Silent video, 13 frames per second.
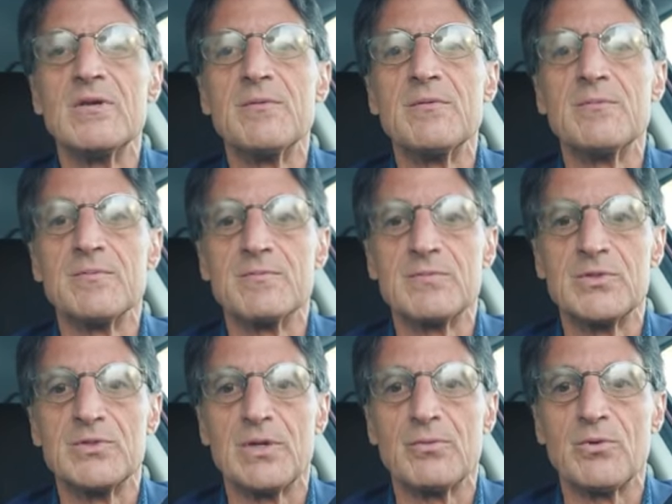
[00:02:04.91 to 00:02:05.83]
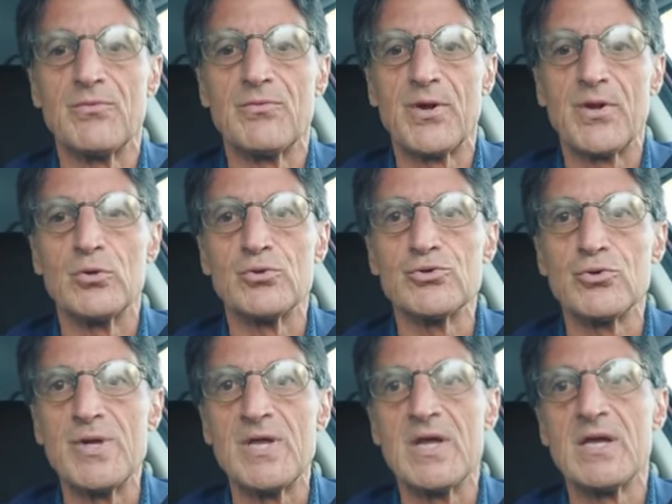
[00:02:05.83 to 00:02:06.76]
quindi mm, diciamo
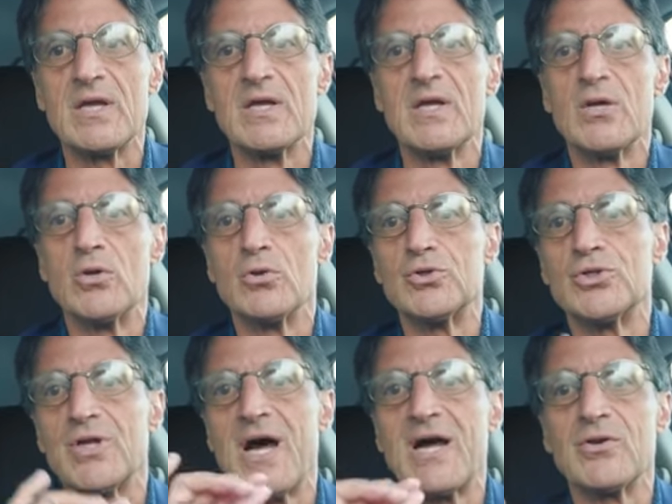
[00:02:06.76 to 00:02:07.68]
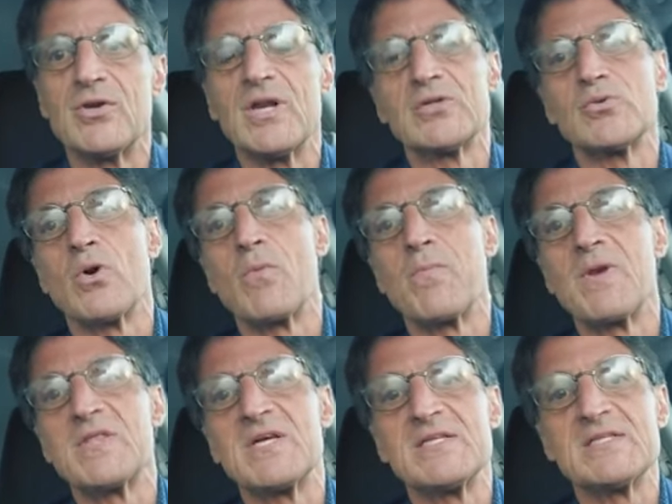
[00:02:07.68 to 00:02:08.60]
ricostruire lo scenario nella
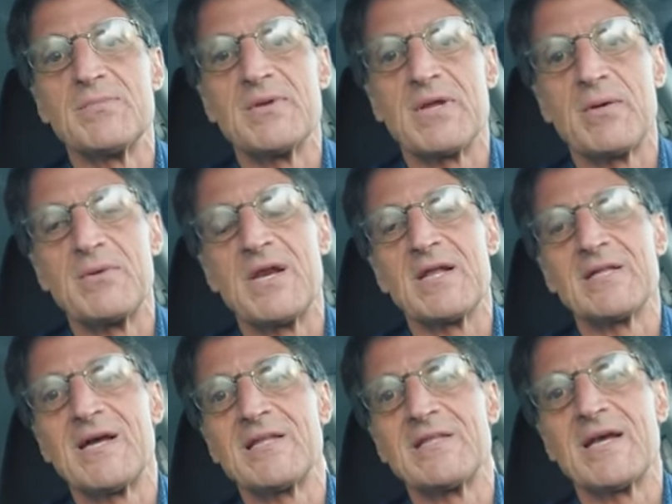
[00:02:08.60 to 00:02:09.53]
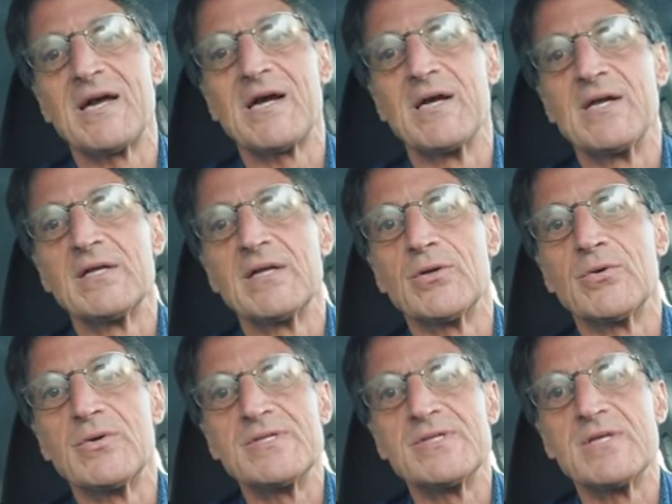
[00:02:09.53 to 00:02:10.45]
sua completezza per capire la tattica
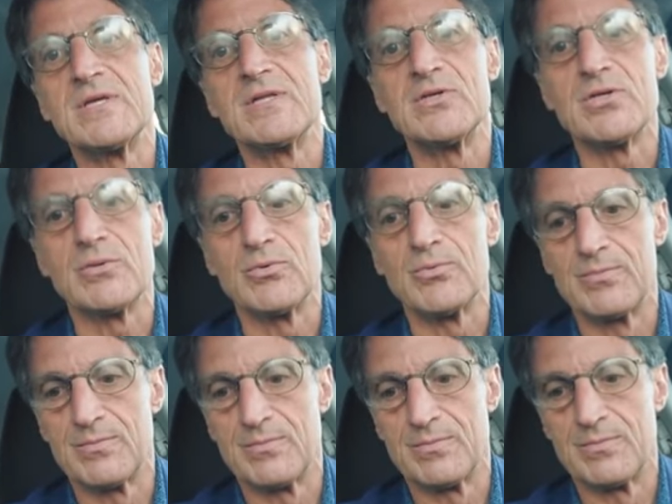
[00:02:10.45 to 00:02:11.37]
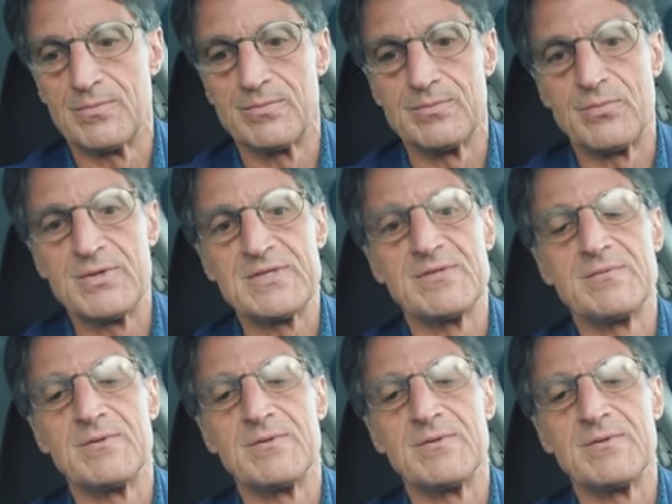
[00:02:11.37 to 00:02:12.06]
che questi, diciamo, mm,